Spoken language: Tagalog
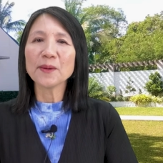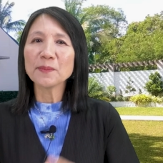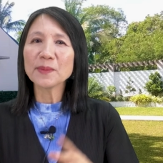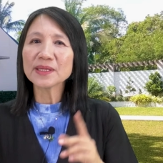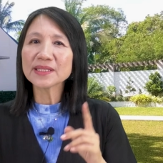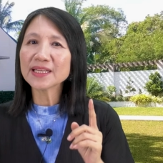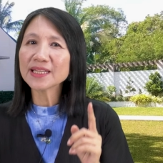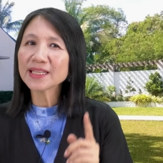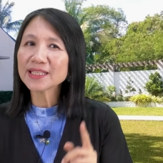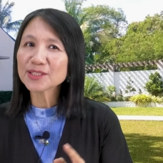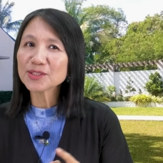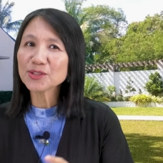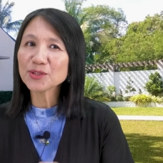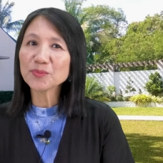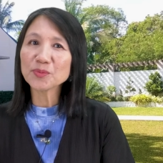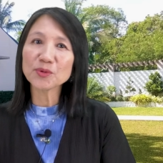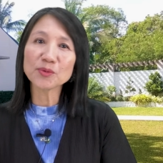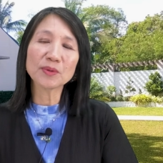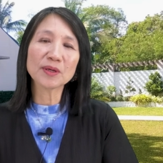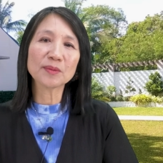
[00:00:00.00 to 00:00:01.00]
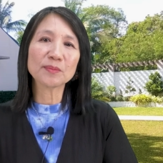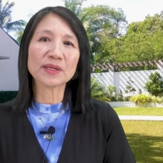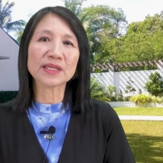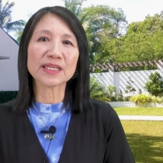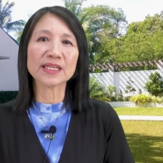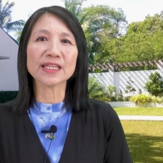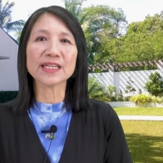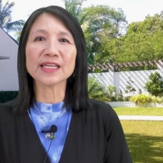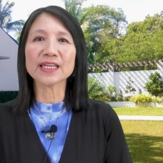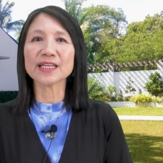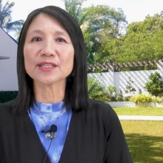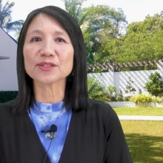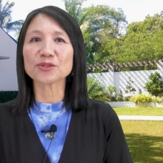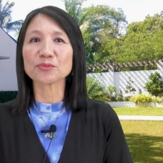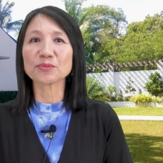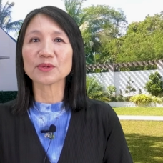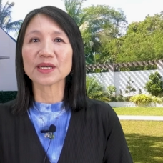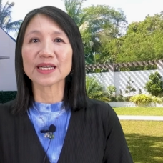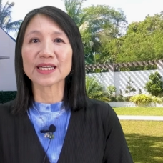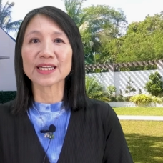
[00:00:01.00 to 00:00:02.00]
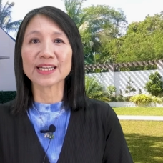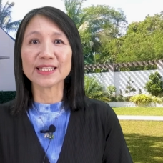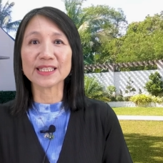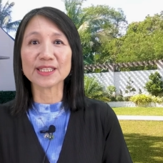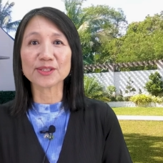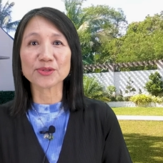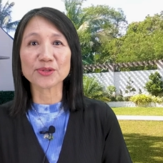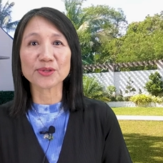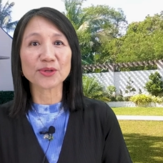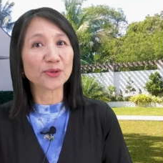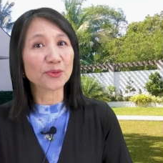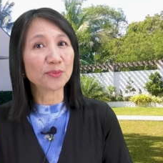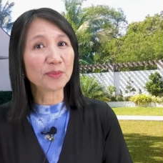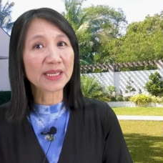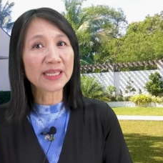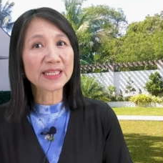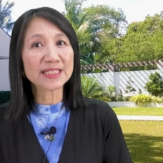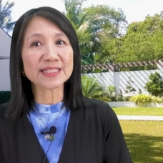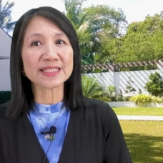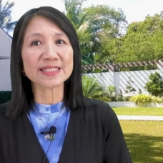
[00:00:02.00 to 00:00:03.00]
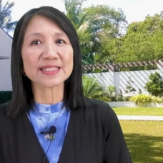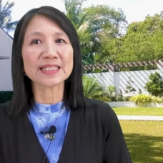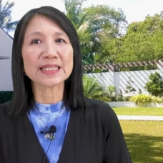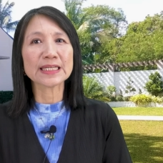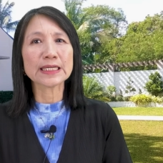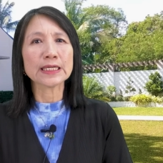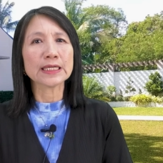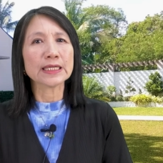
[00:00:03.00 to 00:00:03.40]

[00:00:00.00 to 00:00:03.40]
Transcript: Madalas niyo po bang marinig itong mga ganitong comments?